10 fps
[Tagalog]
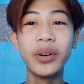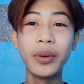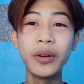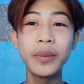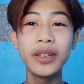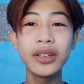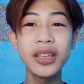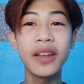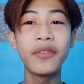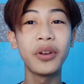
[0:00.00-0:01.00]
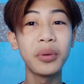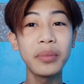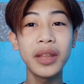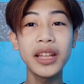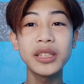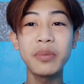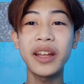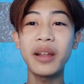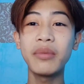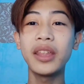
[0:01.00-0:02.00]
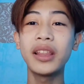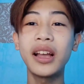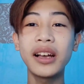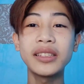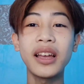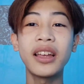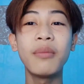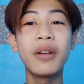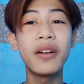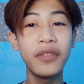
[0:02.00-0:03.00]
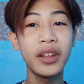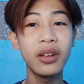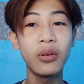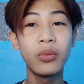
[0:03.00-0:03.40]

more videos and for updates para din ka sa aking mga video.